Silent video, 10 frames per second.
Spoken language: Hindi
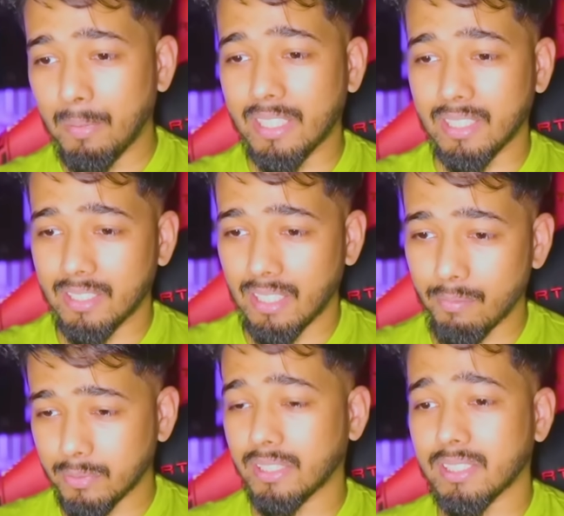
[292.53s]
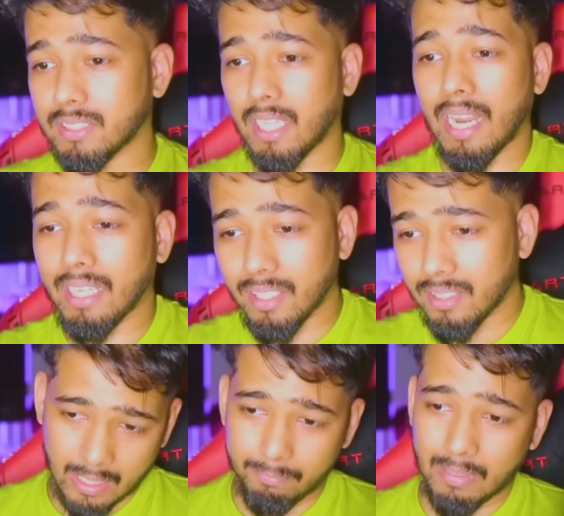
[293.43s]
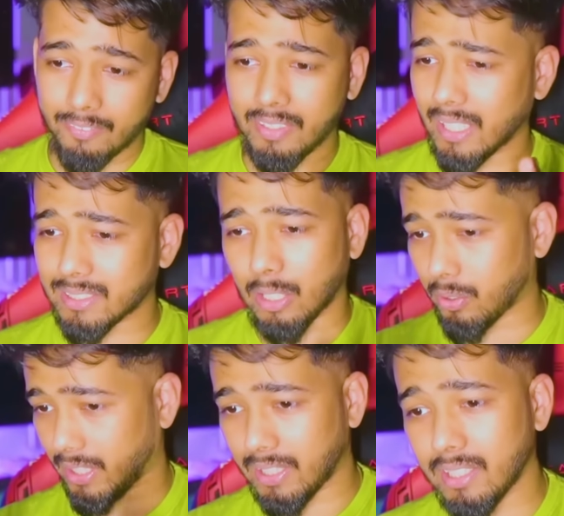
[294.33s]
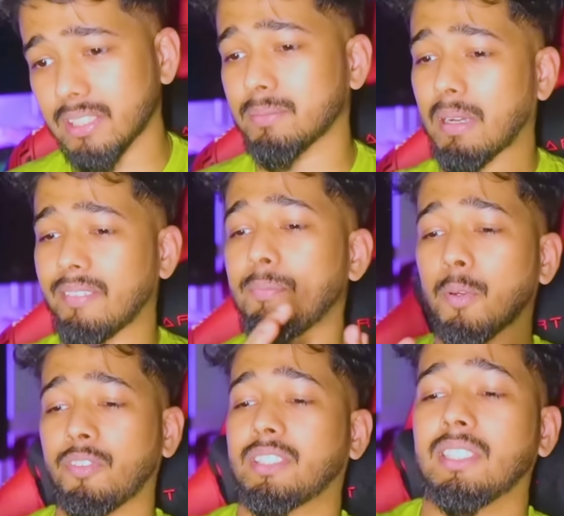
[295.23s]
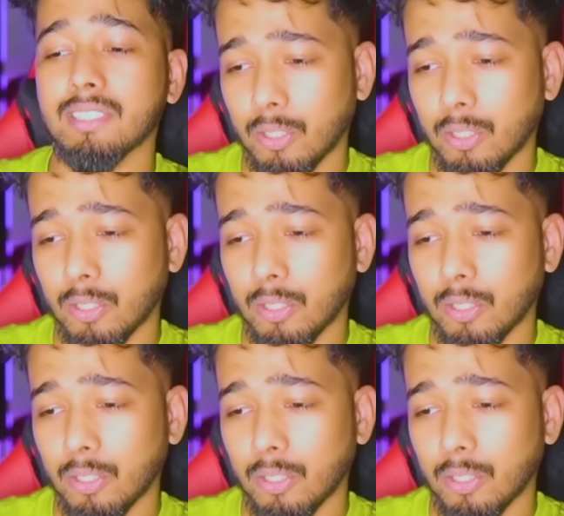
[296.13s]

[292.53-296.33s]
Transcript: पब्लिकली दिस इज द एंड अब मावी एक्सकाउट नहीं है इट्स मावी प्रोफेशनल